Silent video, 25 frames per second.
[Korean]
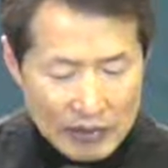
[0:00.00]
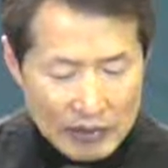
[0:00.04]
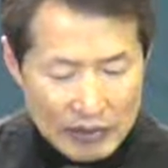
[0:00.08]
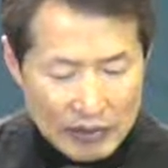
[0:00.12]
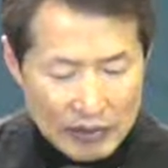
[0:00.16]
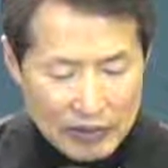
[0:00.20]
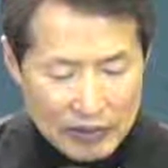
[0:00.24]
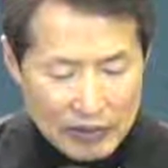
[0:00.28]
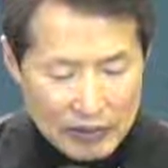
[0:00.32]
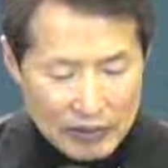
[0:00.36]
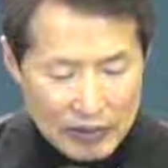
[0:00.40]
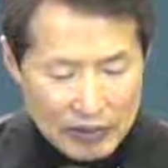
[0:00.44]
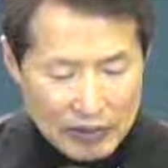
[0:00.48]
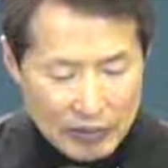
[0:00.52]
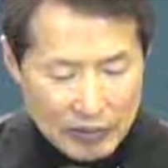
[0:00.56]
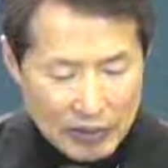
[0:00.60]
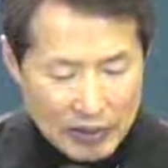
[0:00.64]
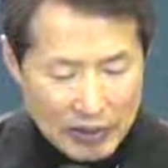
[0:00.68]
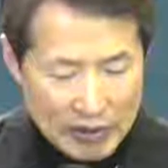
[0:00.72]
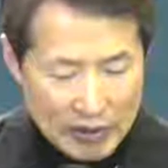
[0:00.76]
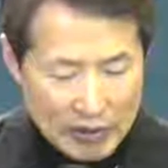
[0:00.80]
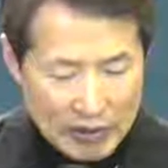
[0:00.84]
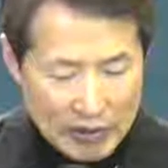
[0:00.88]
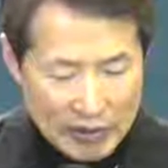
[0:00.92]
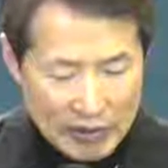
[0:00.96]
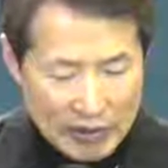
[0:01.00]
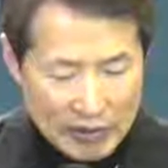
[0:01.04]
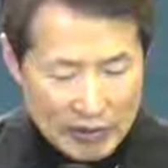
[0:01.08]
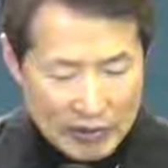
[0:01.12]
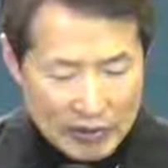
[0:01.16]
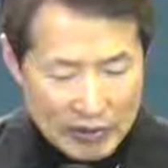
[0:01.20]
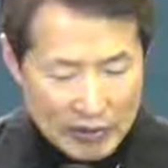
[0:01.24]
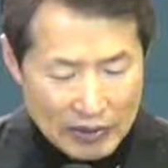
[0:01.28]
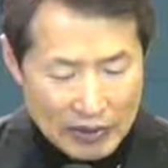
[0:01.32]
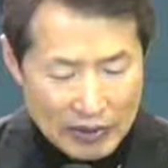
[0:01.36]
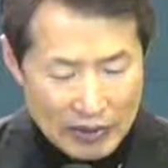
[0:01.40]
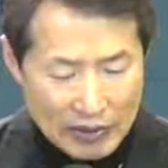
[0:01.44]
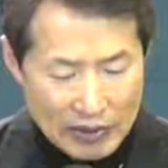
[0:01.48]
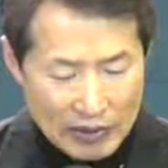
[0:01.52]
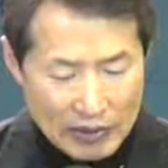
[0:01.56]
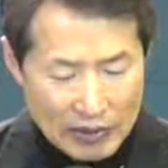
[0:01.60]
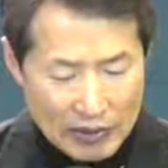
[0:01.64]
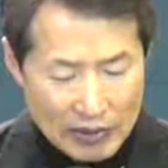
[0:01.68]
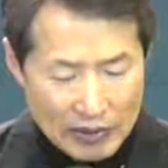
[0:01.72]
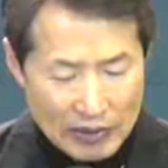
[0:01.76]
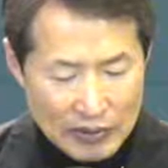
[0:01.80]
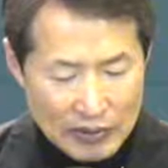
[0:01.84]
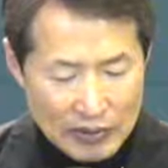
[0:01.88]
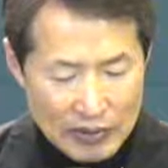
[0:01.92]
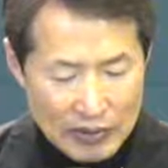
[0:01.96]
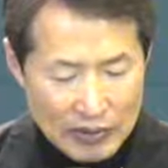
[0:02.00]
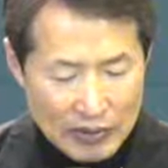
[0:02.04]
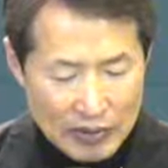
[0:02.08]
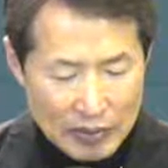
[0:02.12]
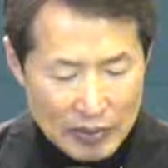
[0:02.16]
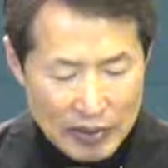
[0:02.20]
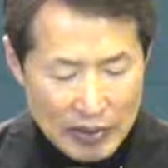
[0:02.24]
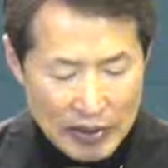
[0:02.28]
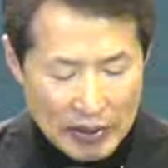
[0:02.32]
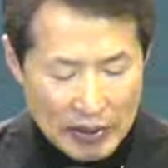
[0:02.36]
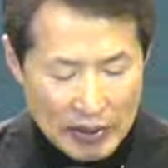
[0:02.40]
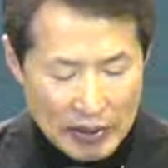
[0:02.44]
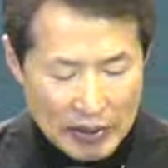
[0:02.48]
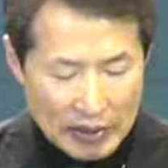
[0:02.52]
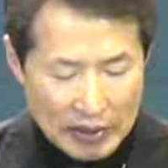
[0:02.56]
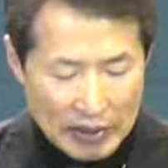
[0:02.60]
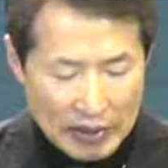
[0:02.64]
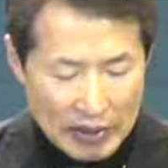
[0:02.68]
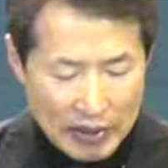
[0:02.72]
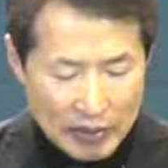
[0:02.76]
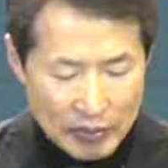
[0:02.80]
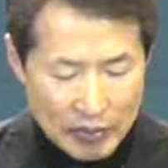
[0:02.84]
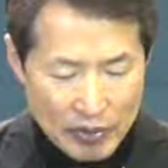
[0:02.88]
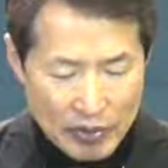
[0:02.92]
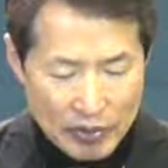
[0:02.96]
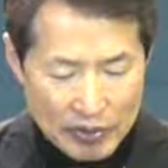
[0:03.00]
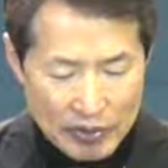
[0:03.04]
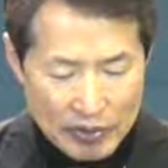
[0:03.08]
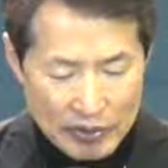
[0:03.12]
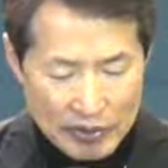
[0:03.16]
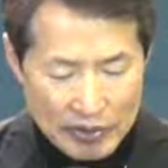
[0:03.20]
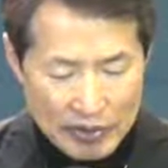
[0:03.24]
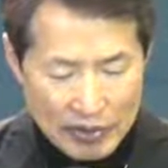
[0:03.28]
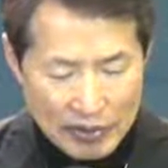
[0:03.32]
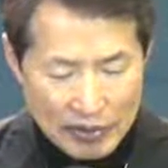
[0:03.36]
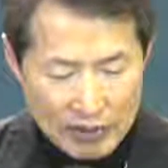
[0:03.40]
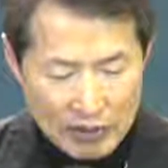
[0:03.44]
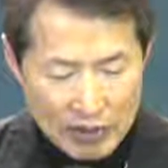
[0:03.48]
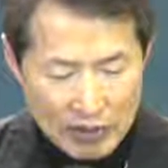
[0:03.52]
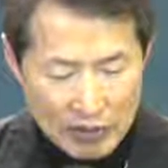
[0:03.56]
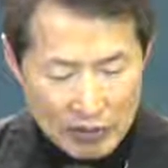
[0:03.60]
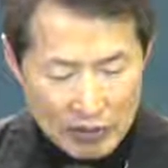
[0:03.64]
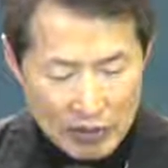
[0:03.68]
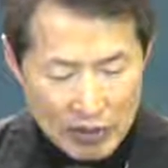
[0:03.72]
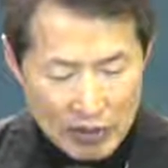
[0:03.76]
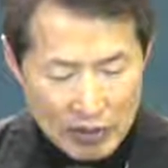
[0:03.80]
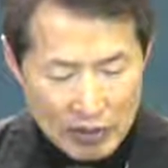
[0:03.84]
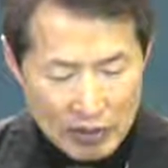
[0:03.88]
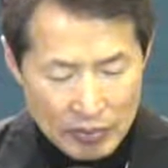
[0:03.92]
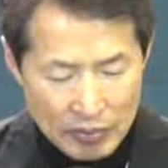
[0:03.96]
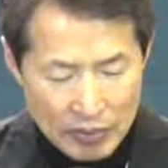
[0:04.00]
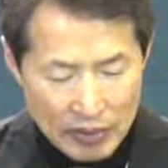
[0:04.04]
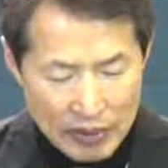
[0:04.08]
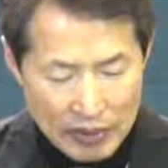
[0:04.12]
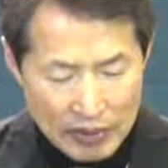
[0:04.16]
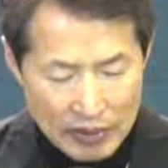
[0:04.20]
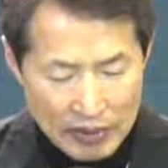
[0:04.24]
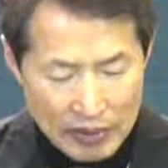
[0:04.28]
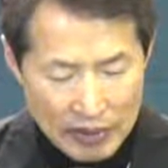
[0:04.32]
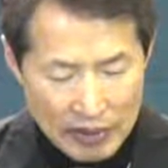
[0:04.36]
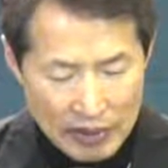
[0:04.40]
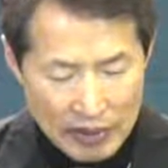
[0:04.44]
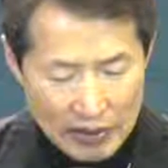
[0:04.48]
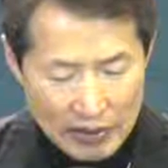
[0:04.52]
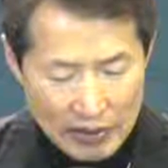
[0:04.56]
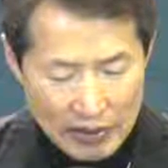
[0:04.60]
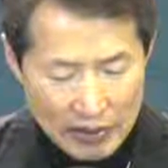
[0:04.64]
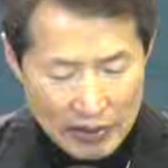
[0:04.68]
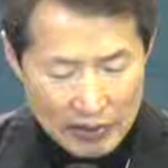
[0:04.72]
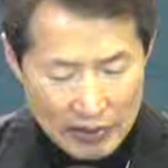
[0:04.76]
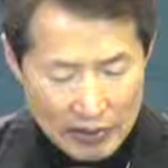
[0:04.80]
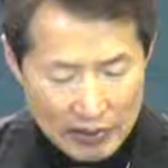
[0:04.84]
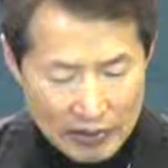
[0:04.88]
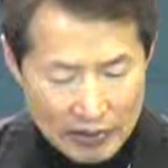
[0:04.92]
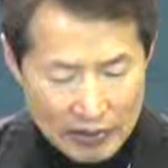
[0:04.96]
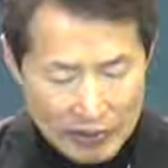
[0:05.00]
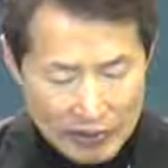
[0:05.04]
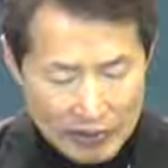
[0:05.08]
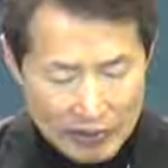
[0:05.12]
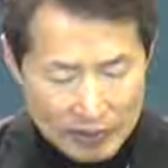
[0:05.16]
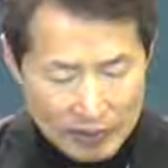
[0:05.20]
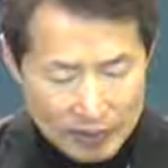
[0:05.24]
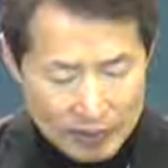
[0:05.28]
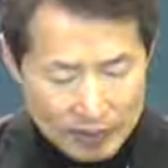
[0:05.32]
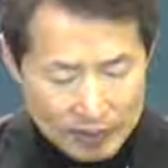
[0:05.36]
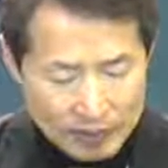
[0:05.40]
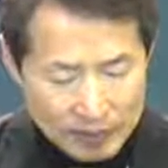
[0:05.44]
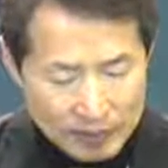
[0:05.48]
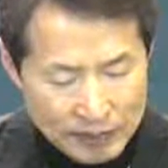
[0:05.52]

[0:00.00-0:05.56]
너희 기업의 땅에서 어떤 집에 나병 색점을 발생하게 하거든